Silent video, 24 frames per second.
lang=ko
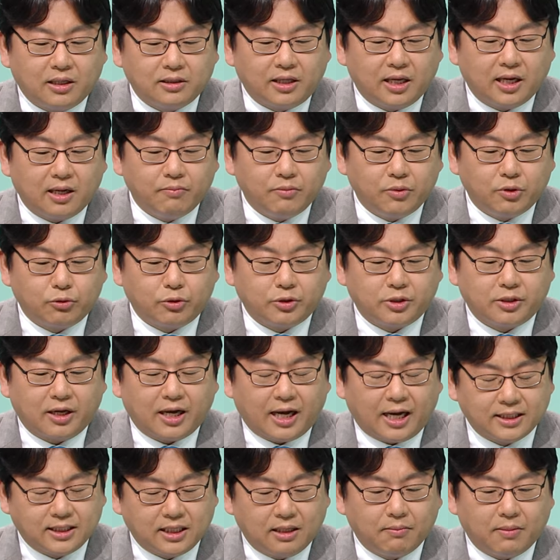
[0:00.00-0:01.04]
대한민국에서
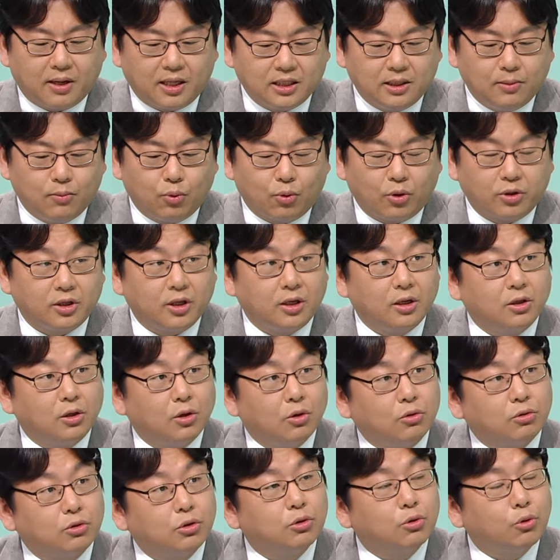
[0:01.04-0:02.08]
가장 많이 보게 되는
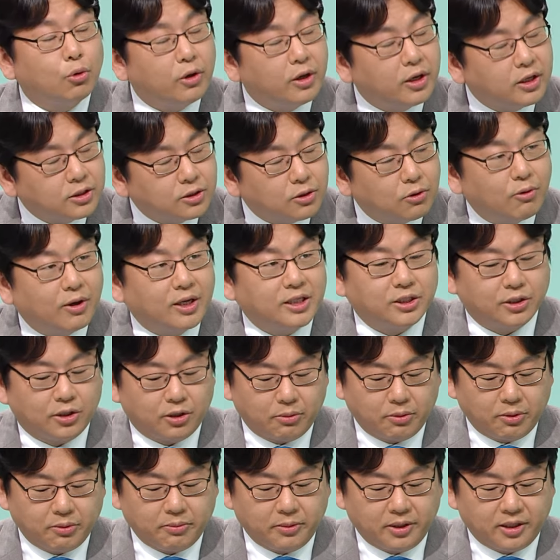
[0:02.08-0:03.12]
경우는 퇴행성
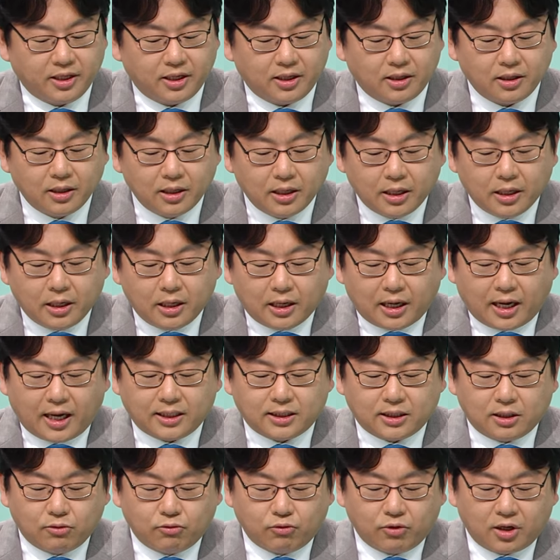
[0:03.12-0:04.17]
관절염입니다. 네.
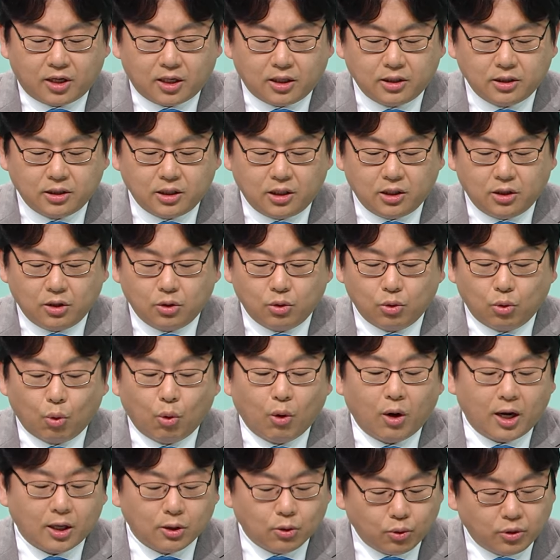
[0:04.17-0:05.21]
가장 우리가 흔히
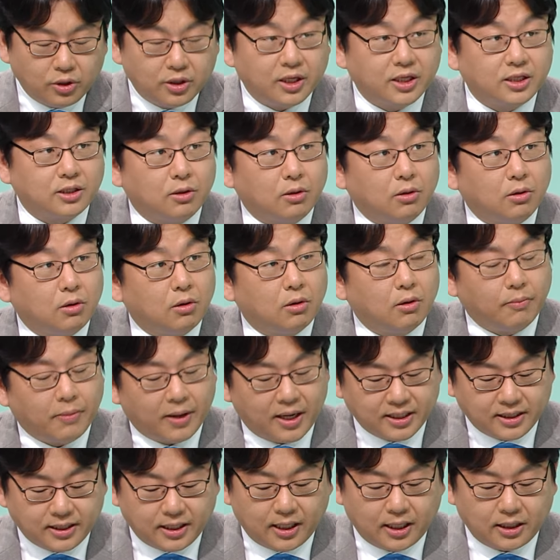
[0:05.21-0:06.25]
노화로 인해서
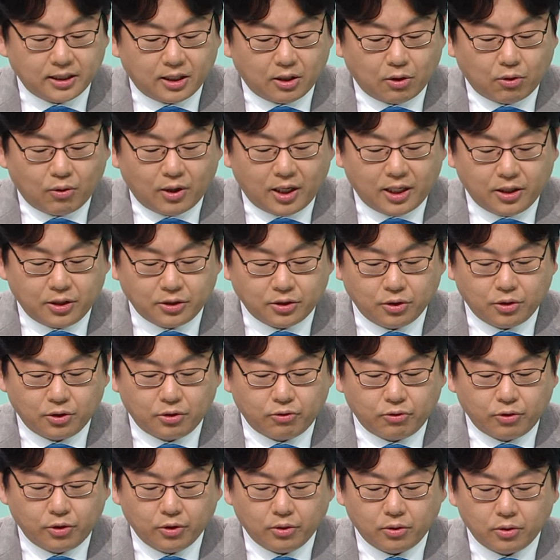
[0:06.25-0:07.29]
발생한다고 알려져
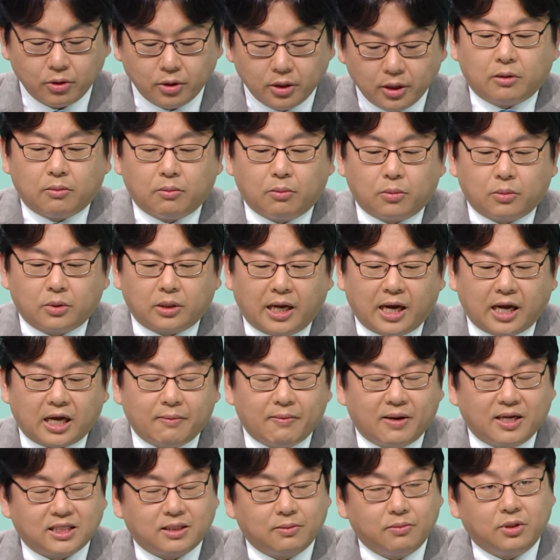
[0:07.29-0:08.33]
있고요. 아까
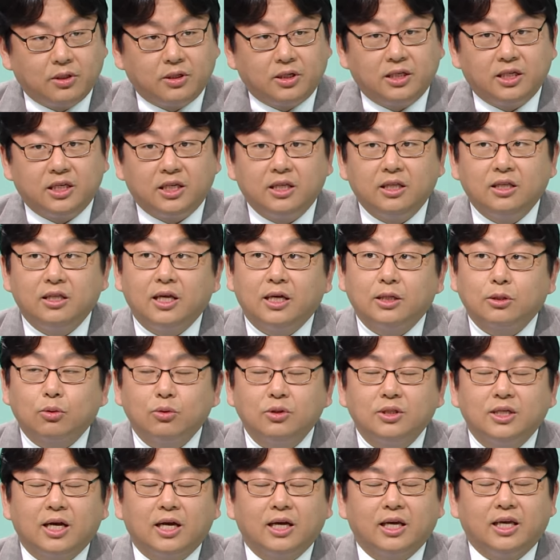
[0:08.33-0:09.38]
말씀드린 인대
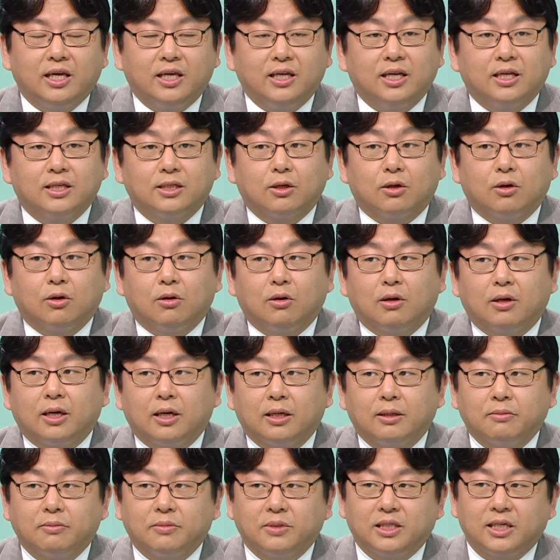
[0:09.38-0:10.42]
손상에 인해서
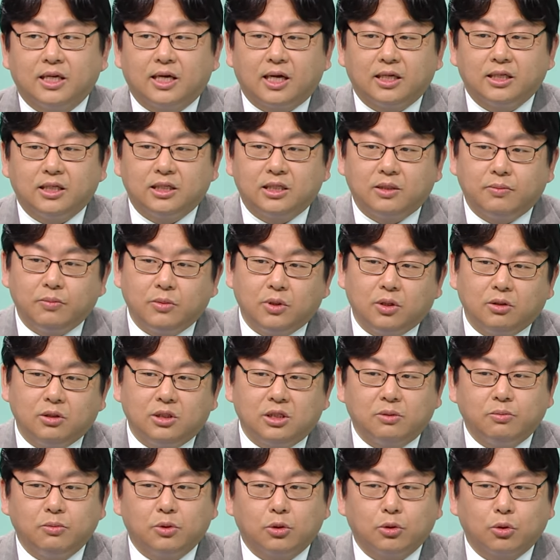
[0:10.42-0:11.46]
시간이 10년,
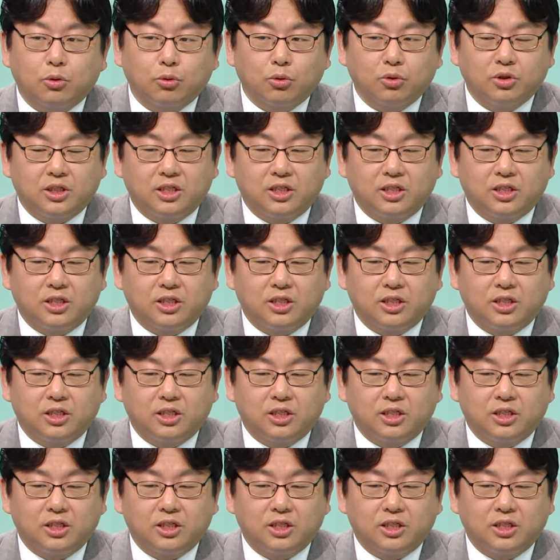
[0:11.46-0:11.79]
20년 정도